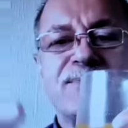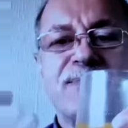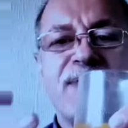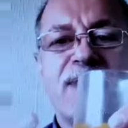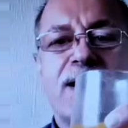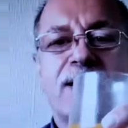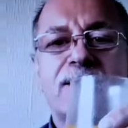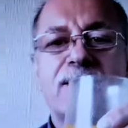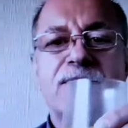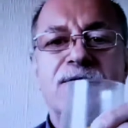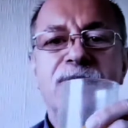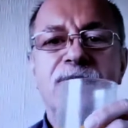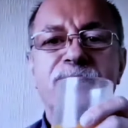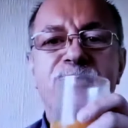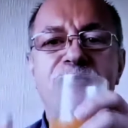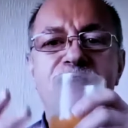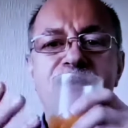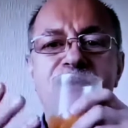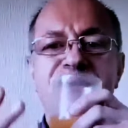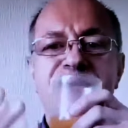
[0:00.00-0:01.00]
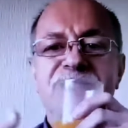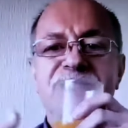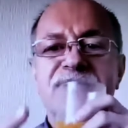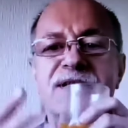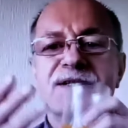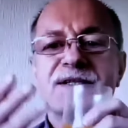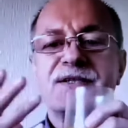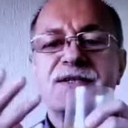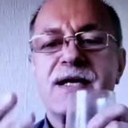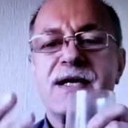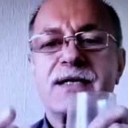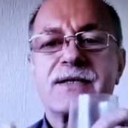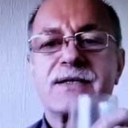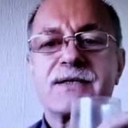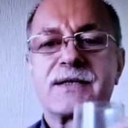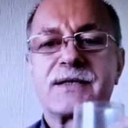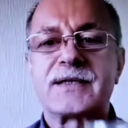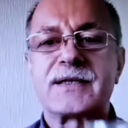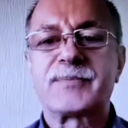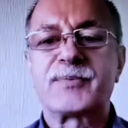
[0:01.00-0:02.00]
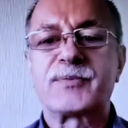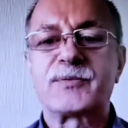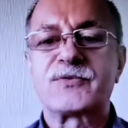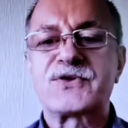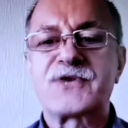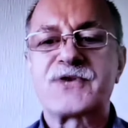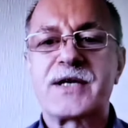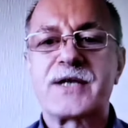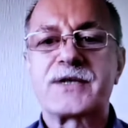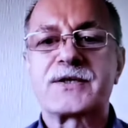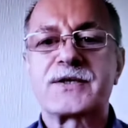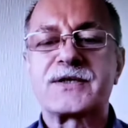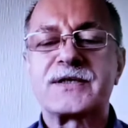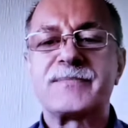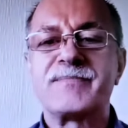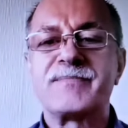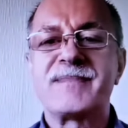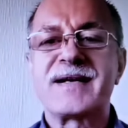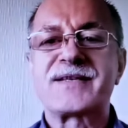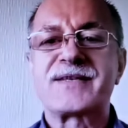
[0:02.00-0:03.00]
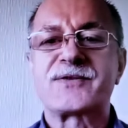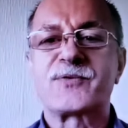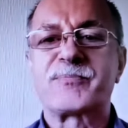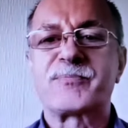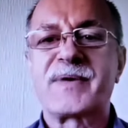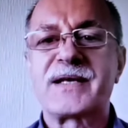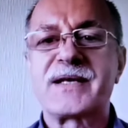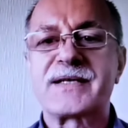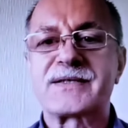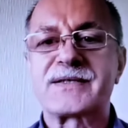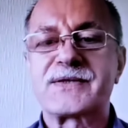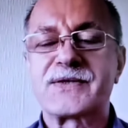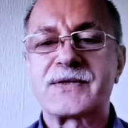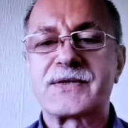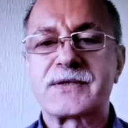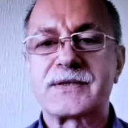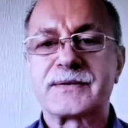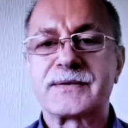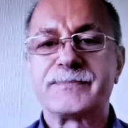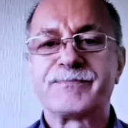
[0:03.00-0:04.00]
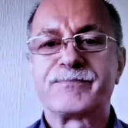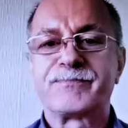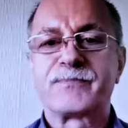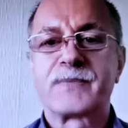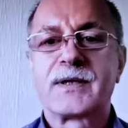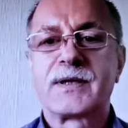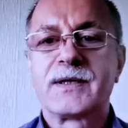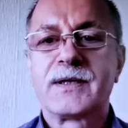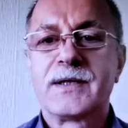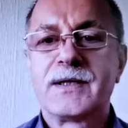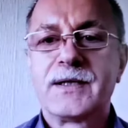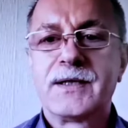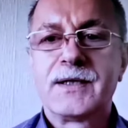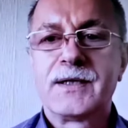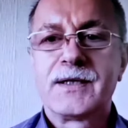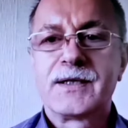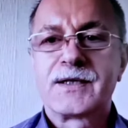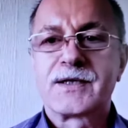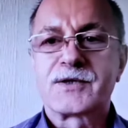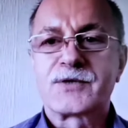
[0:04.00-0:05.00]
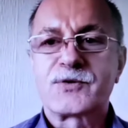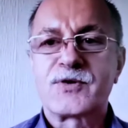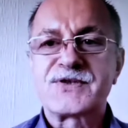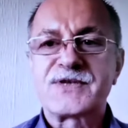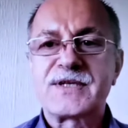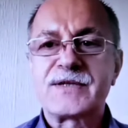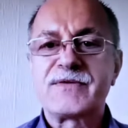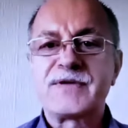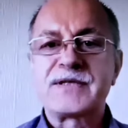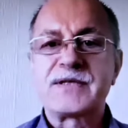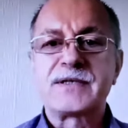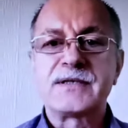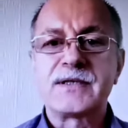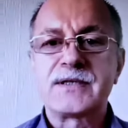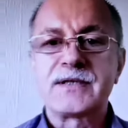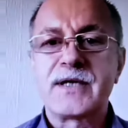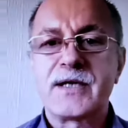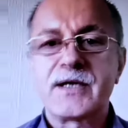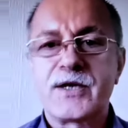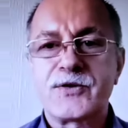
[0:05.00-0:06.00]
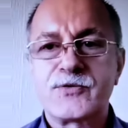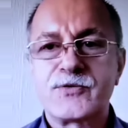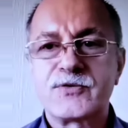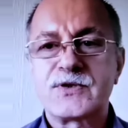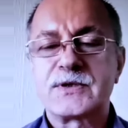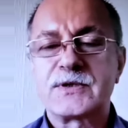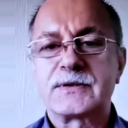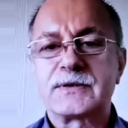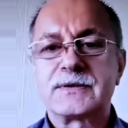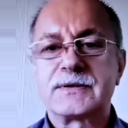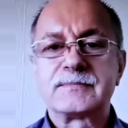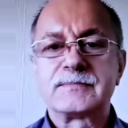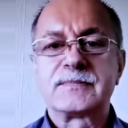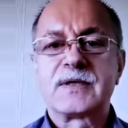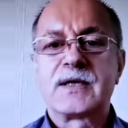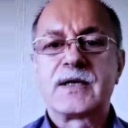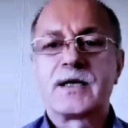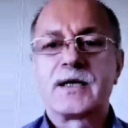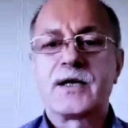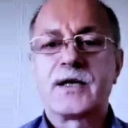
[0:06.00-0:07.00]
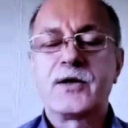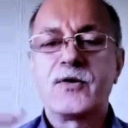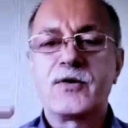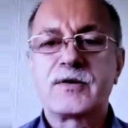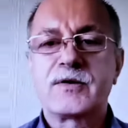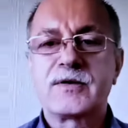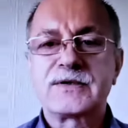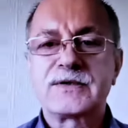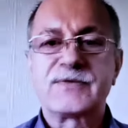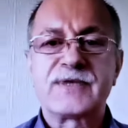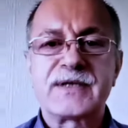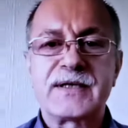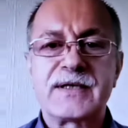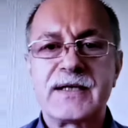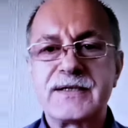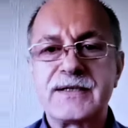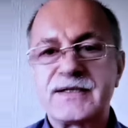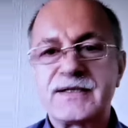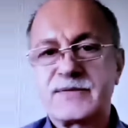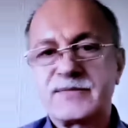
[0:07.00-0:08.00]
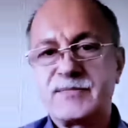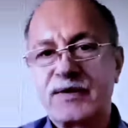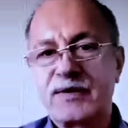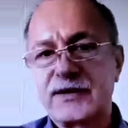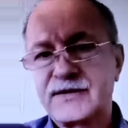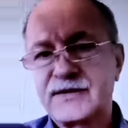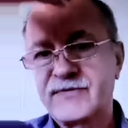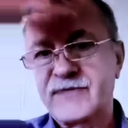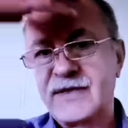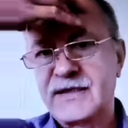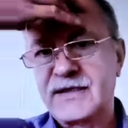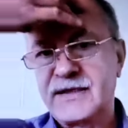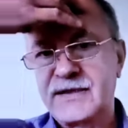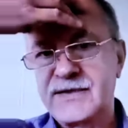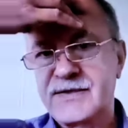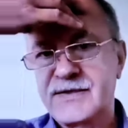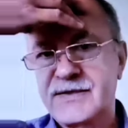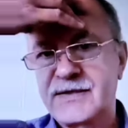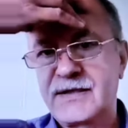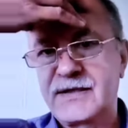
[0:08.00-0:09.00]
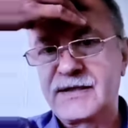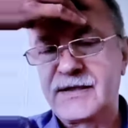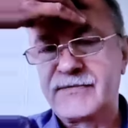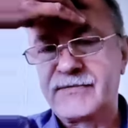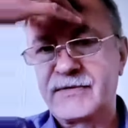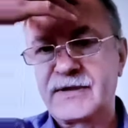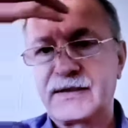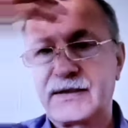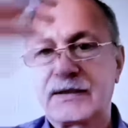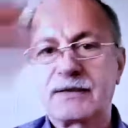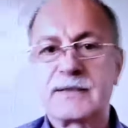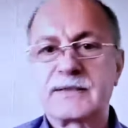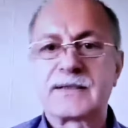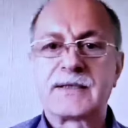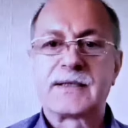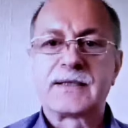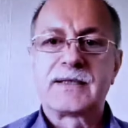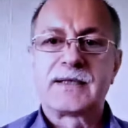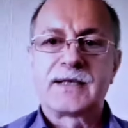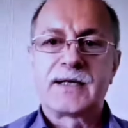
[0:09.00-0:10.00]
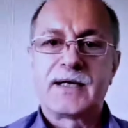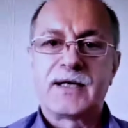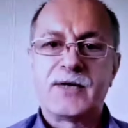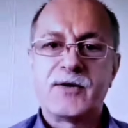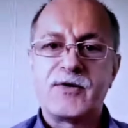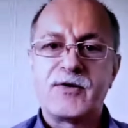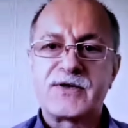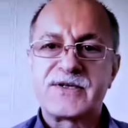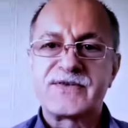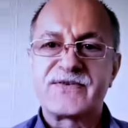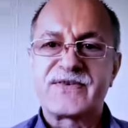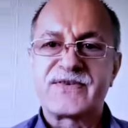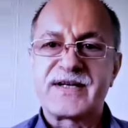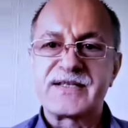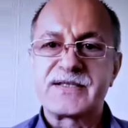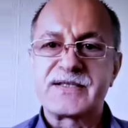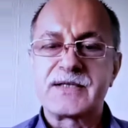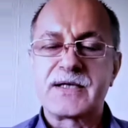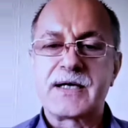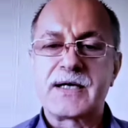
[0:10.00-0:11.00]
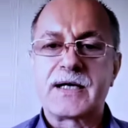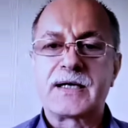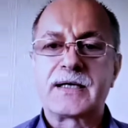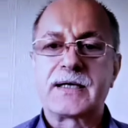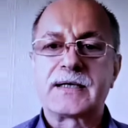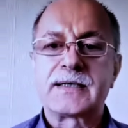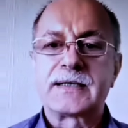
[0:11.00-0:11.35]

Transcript: мякотью, пьешь, наслаждаешься и получаешь массу полезности. Что за две эти недели ощутил? легкость в организме, светлость головы, легкость в костях,